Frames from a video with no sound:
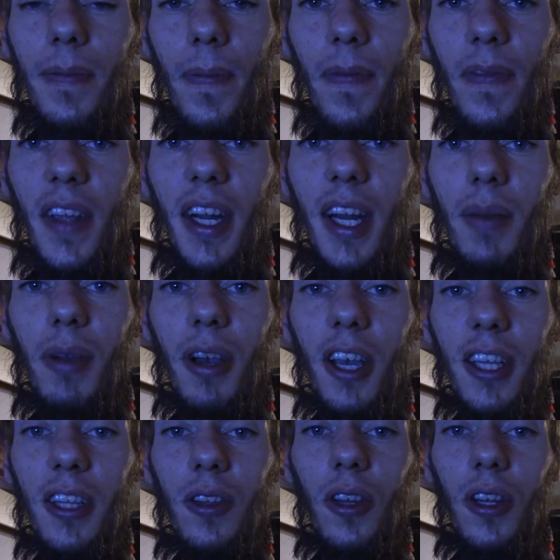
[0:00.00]
weil
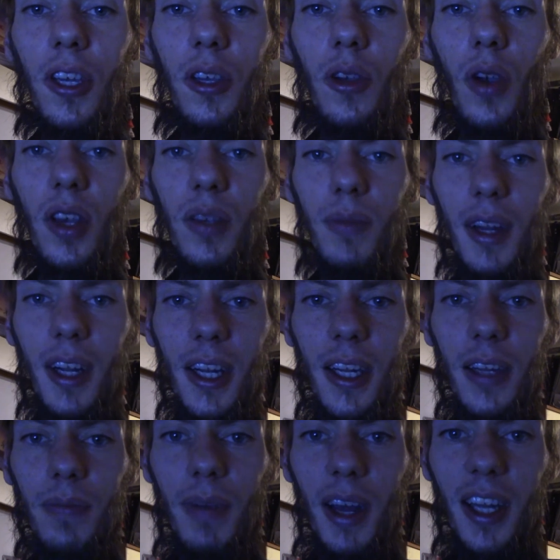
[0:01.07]
Amaretto-Likör aus
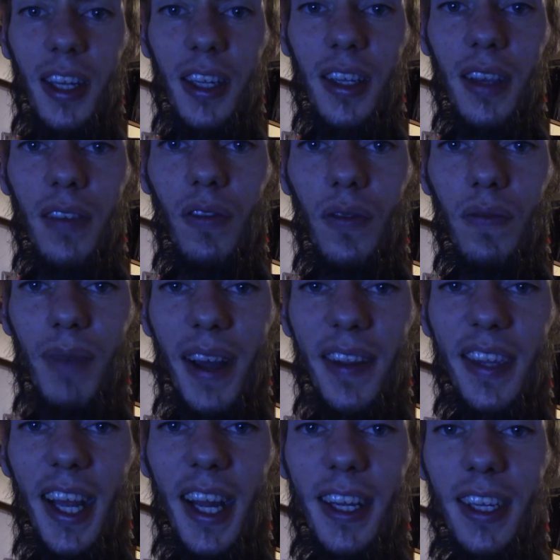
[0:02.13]
Mandel, Mandel,
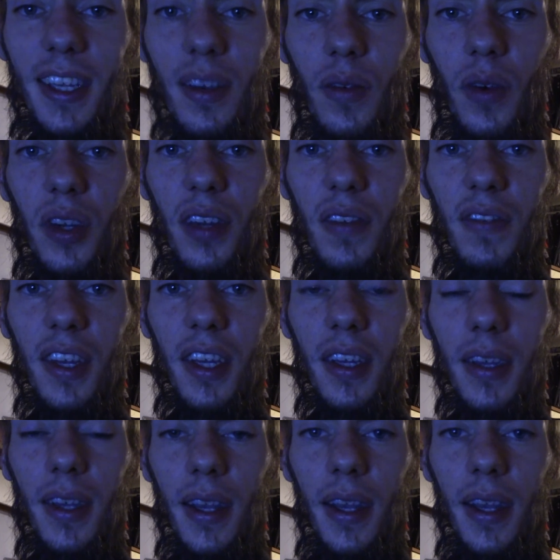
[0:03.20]
Mandeln gewonnen wird,